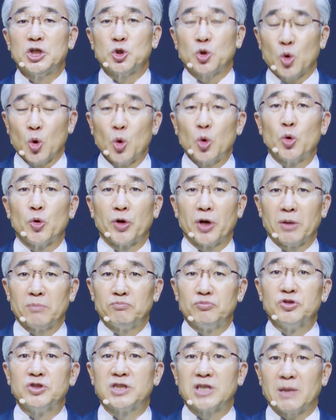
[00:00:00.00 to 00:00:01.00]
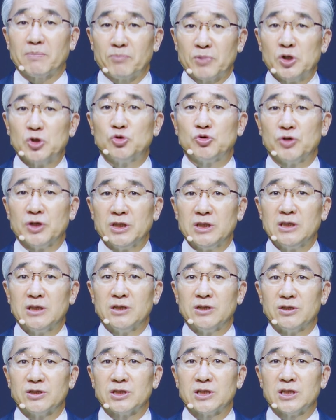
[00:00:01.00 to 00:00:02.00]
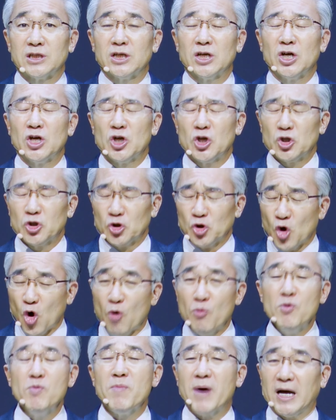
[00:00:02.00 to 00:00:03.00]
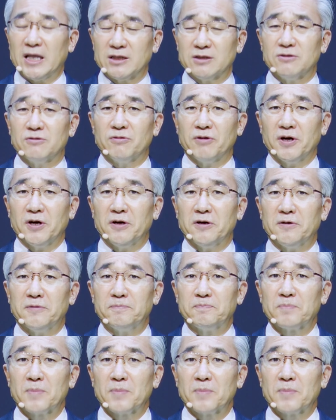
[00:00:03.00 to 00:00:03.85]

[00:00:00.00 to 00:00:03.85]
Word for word: 공로에 붙잡힐 수 있는 것이 너무 많은 거예요.